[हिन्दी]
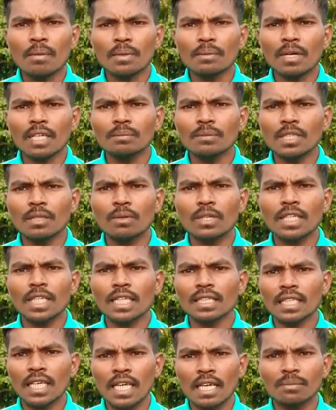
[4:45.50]
हमारे मन
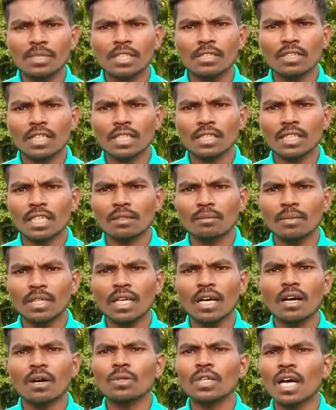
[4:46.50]
मिलबो एक नया वीडियो के
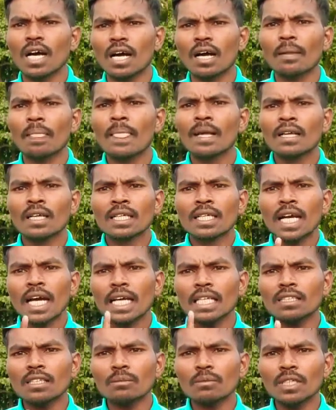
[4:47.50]
साथ में और हाँ
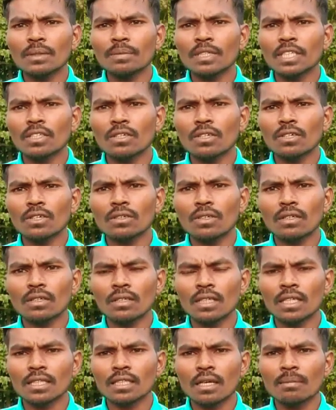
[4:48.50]
कल जो मैं वीडियो
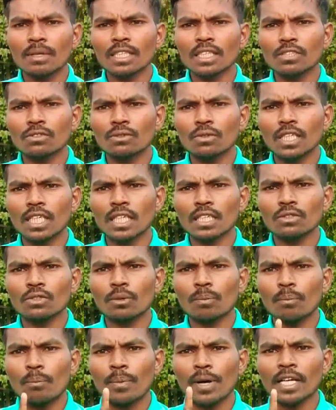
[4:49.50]
सबद स्कूल
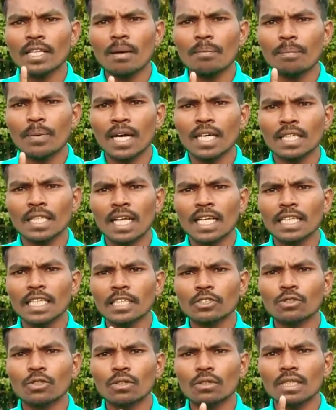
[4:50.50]
के जो पहला पार्ट
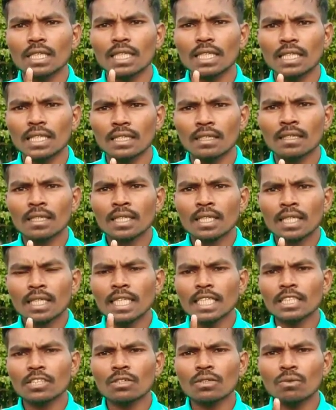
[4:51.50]
रहे लेसन
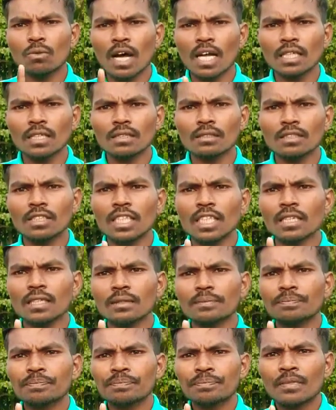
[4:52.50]
लेसन वन
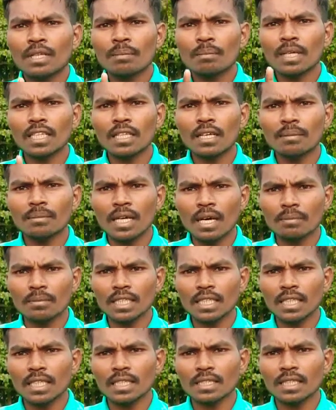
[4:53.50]
जे मतलब
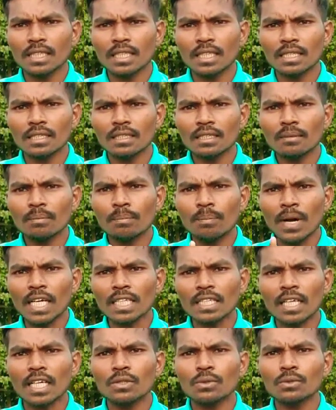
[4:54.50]
हमरे के जे
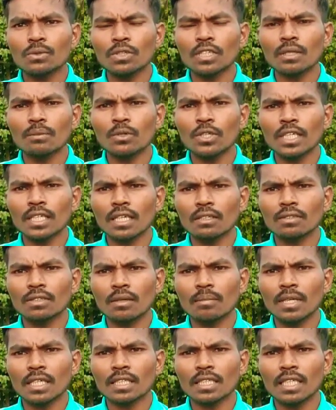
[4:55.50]
पार्ट रहे उठू के मोए
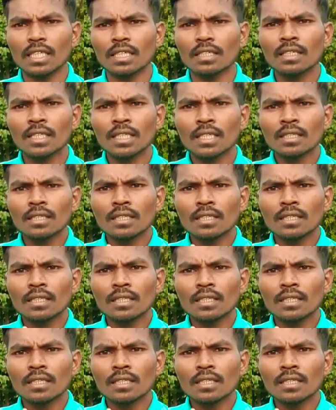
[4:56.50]
राव सब मन के